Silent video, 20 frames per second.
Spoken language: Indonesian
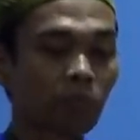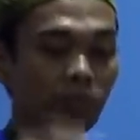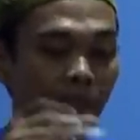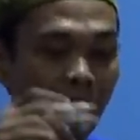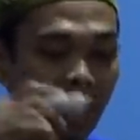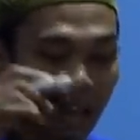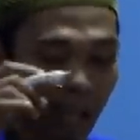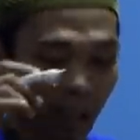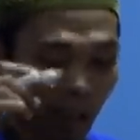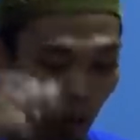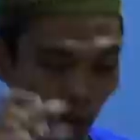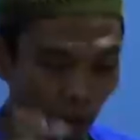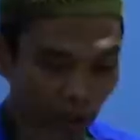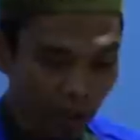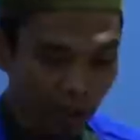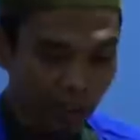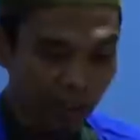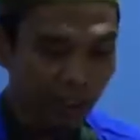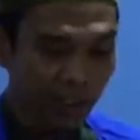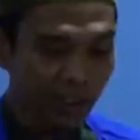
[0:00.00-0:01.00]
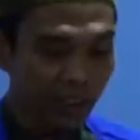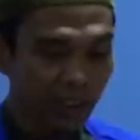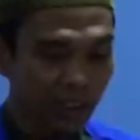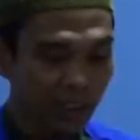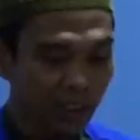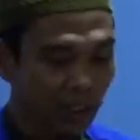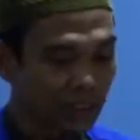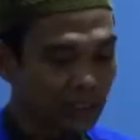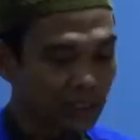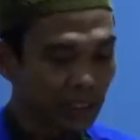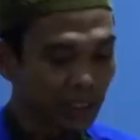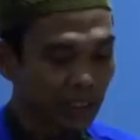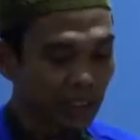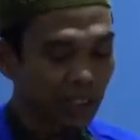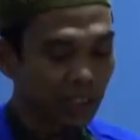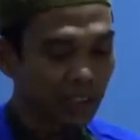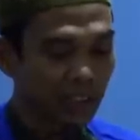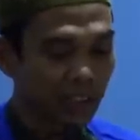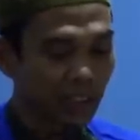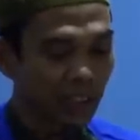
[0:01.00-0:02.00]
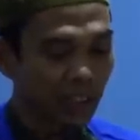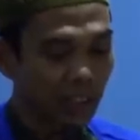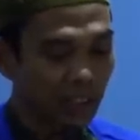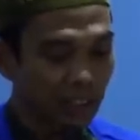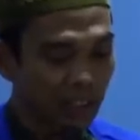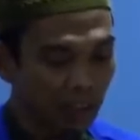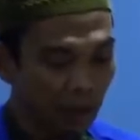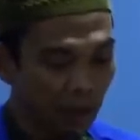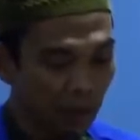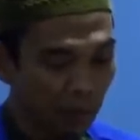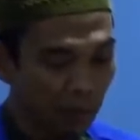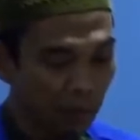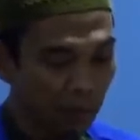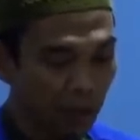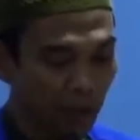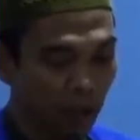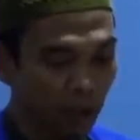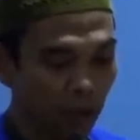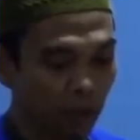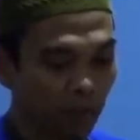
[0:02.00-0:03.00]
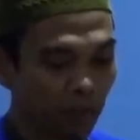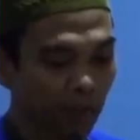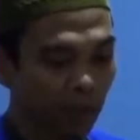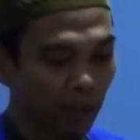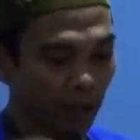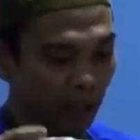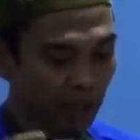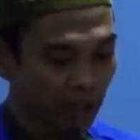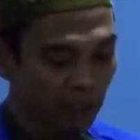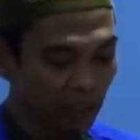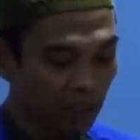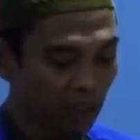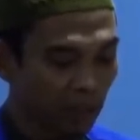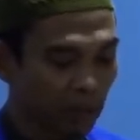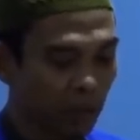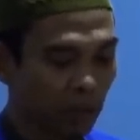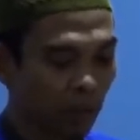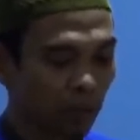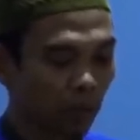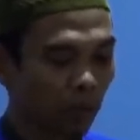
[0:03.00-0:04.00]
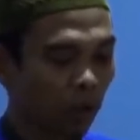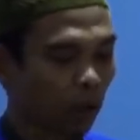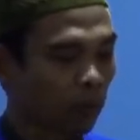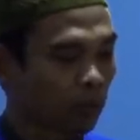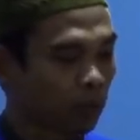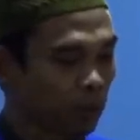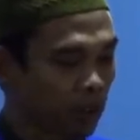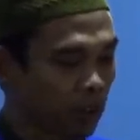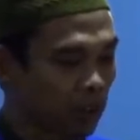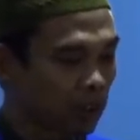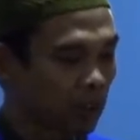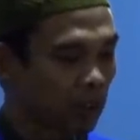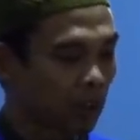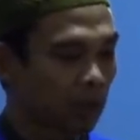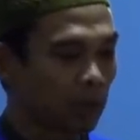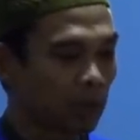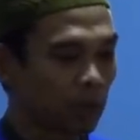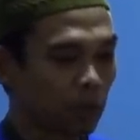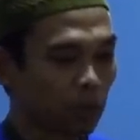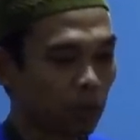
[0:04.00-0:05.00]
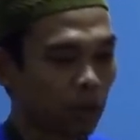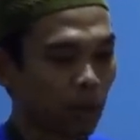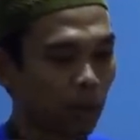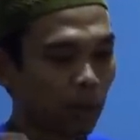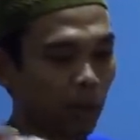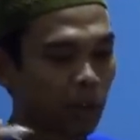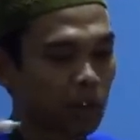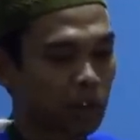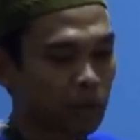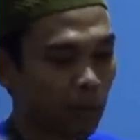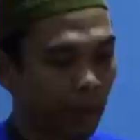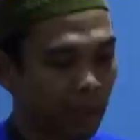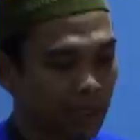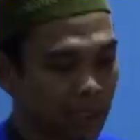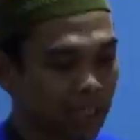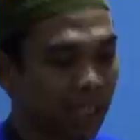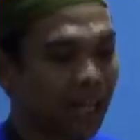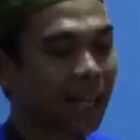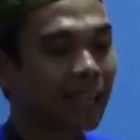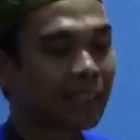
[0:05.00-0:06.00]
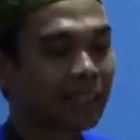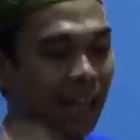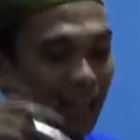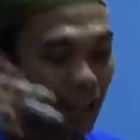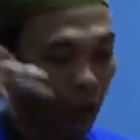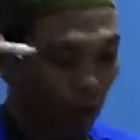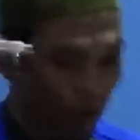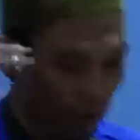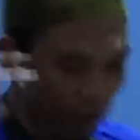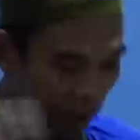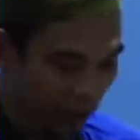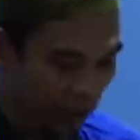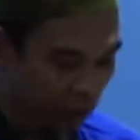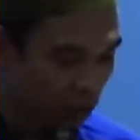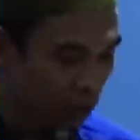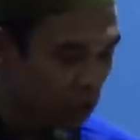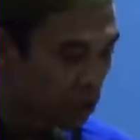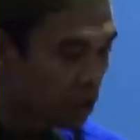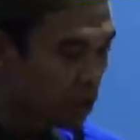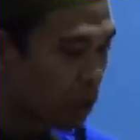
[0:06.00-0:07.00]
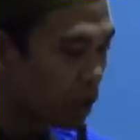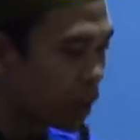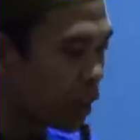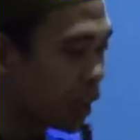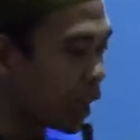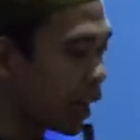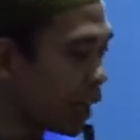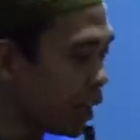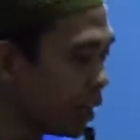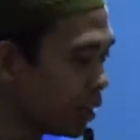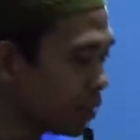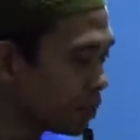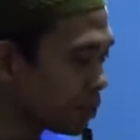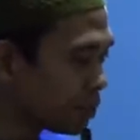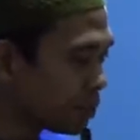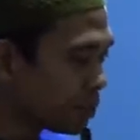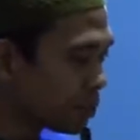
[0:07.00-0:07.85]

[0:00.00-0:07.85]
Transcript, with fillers: Takutnya kita sehingga tidak kita minum teh, tidak minum kopi, tidak minum yang manis-manis, takutnya itu disebut dengan